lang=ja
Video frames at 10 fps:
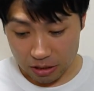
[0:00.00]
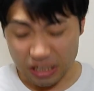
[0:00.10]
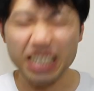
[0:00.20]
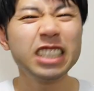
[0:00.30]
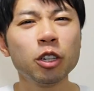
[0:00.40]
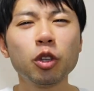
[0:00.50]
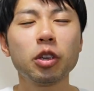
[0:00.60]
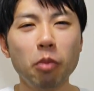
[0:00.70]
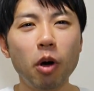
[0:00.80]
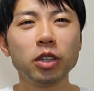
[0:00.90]
地震の
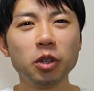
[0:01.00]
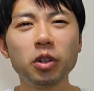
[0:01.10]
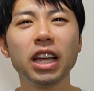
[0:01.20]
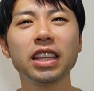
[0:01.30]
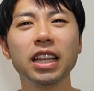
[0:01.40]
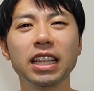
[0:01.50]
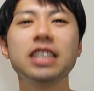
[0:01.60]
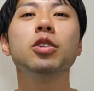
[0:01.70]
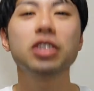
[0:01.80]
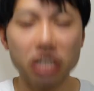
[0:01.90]
時もそうだったで
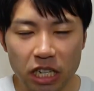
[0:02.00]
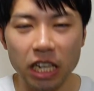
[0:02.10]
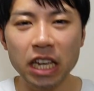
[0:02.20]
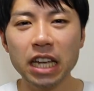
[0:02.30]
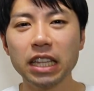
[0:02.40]
しょうし、